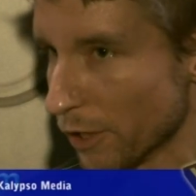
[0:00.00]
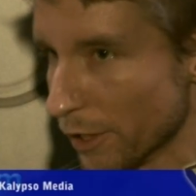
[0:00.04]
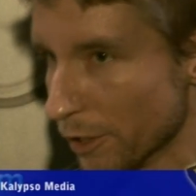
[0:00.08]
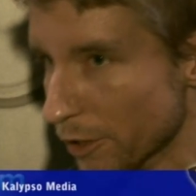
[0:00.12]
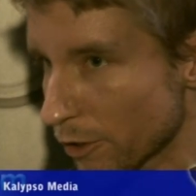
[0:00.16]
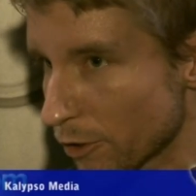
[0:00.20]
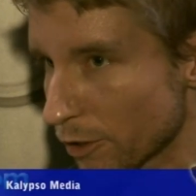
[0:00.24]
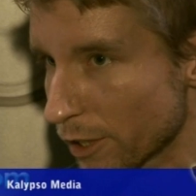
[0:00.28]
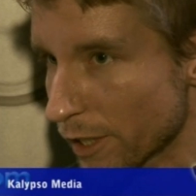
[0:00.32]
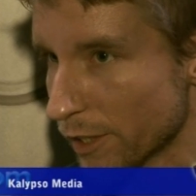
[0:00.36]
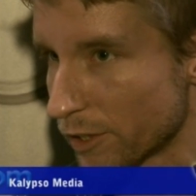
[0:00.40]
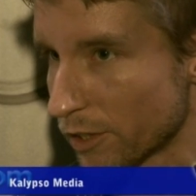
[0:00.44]
the
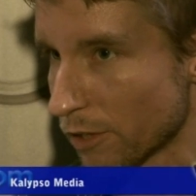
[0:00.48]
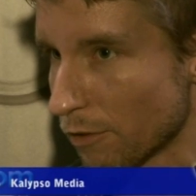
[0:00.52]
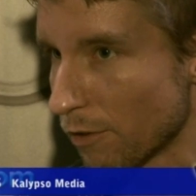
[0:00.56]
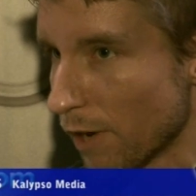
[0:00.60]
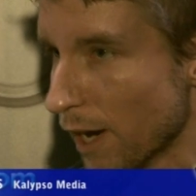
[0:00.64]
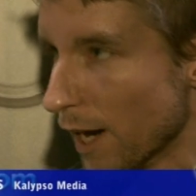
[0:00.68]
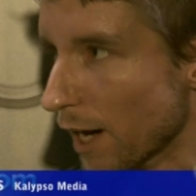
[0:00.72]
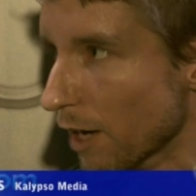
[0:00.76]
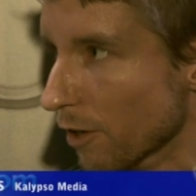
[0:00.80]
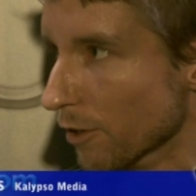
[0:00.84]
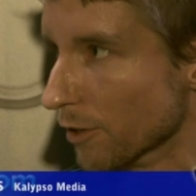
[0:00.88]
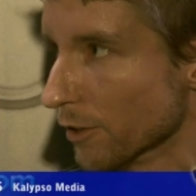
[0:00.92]
units
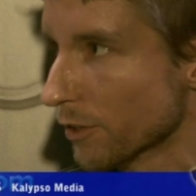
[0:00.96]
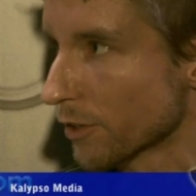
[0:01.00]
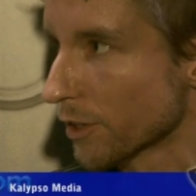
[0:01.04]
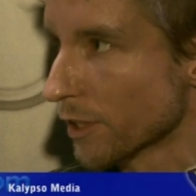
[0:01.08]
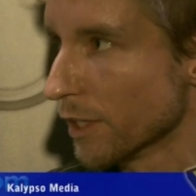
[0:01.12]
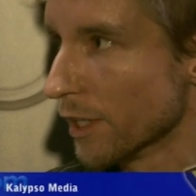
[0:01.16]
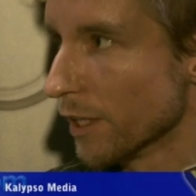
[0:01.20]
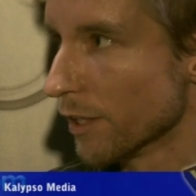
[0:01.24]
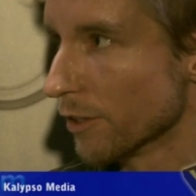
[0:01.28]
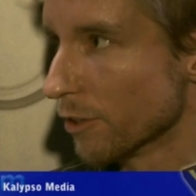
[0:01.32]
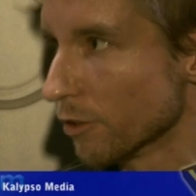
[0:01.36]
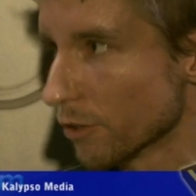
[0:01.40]
around,
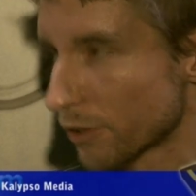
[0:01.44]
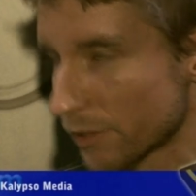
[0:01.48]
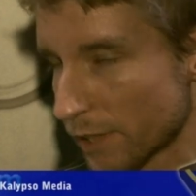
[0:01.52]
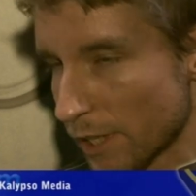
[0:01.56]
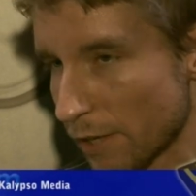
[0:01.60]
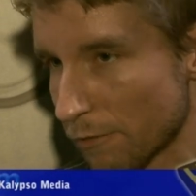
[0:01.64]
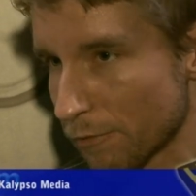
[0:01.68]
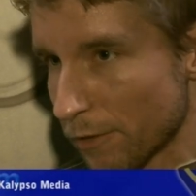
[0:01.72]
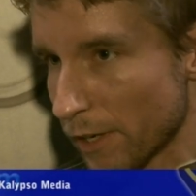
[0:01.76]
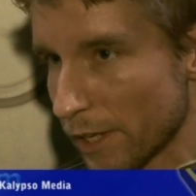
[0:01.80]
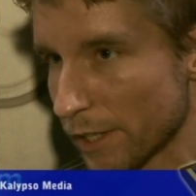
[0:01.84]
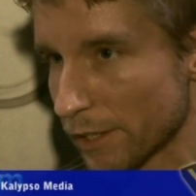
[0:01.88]
do
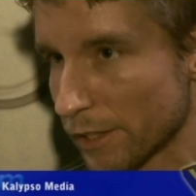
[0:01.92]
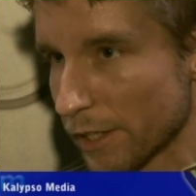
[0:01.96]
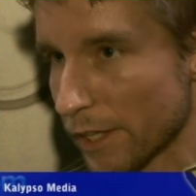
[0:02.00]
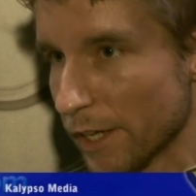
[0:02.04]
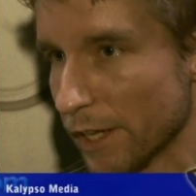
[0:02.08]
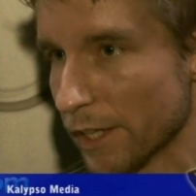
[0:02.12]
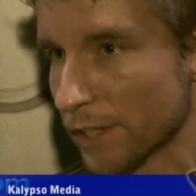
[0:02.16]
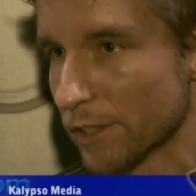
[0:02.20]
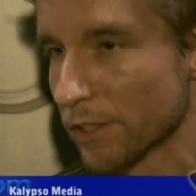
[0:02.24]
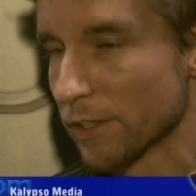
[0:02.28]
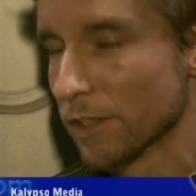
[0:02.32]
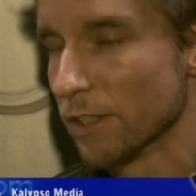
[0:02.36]
stuff like
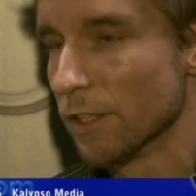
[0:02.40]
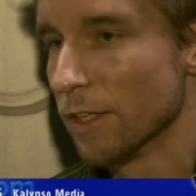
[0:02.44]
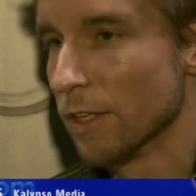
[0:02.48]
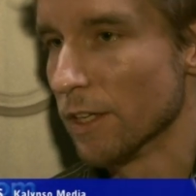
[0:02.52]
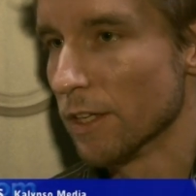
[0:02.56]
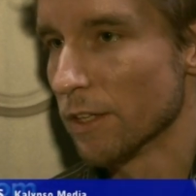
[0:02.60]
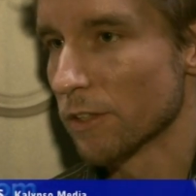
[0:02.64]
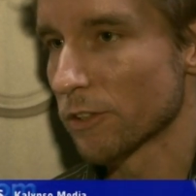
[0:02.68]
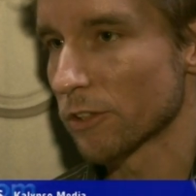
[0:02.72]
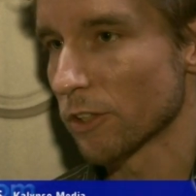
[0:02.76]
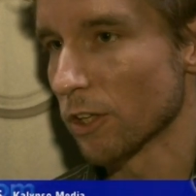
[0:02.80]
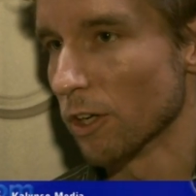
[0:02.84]
that.
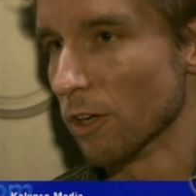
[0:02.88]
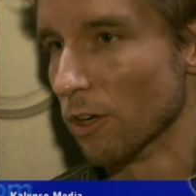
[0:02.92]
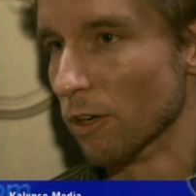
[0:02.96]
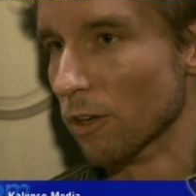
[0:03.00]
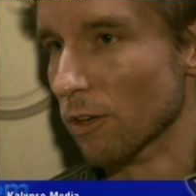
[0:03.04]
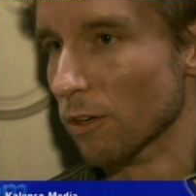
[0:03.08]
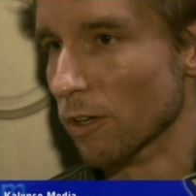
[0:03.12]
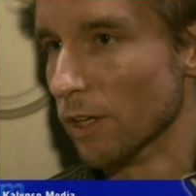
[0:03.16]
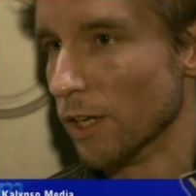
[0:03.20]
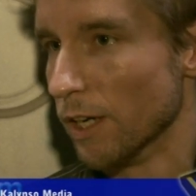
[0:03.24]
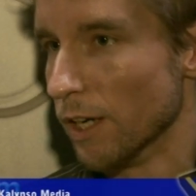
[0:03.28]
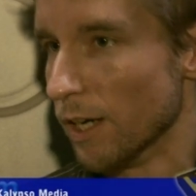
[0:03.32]
So
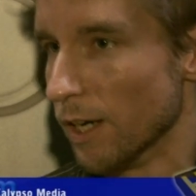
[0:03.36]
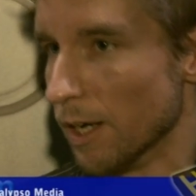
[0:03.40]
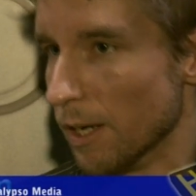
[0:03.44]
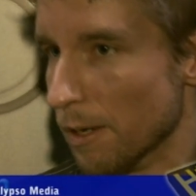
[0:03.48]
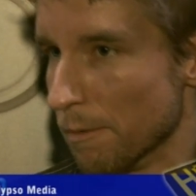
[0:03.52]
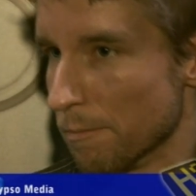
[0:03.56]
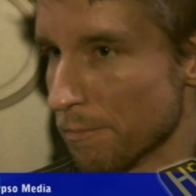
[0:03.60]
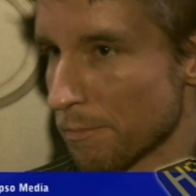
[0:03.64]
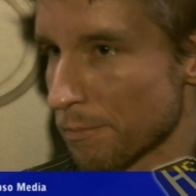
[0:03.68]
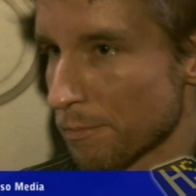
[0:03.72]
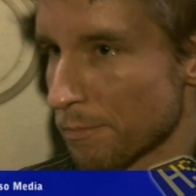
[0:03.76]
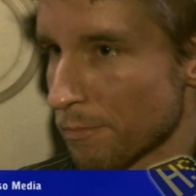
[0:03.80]

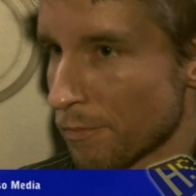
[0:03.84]
um,